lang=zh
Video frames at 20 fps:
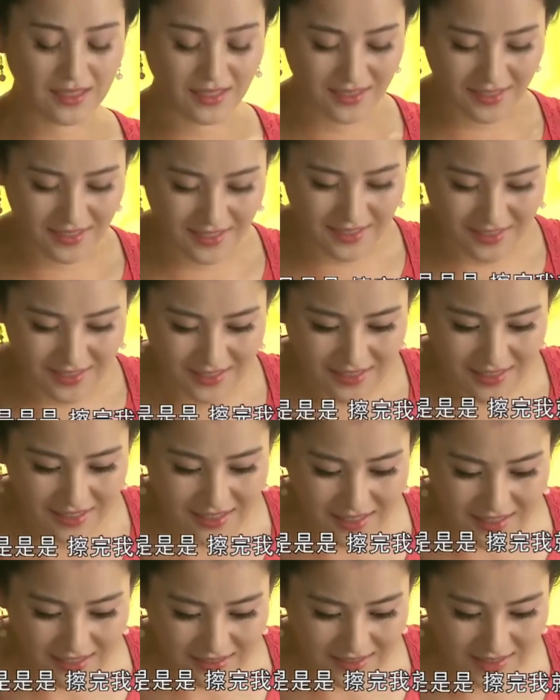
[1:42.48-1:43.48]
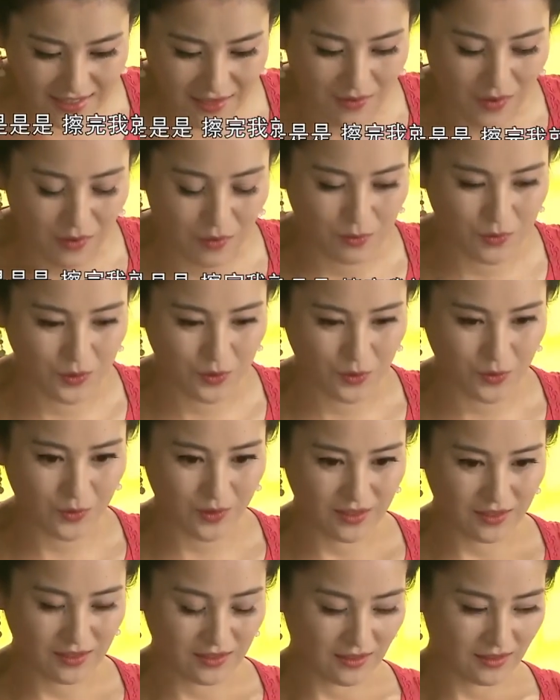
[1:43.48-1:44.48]
是是是是，擦完我就
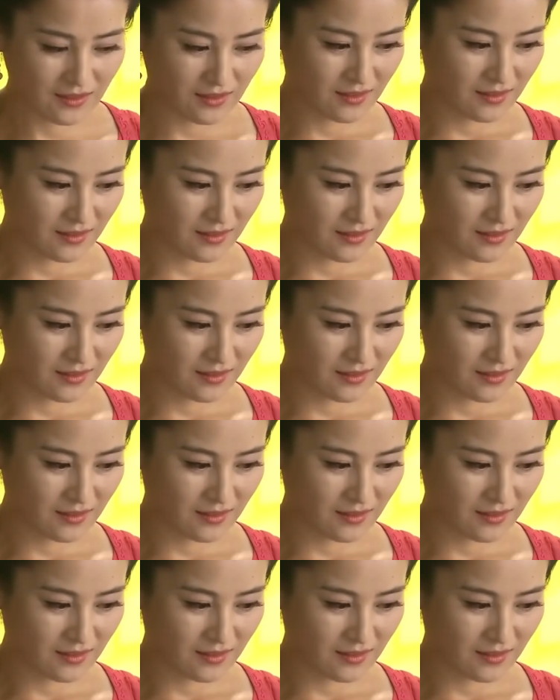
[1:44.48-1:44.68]
滚。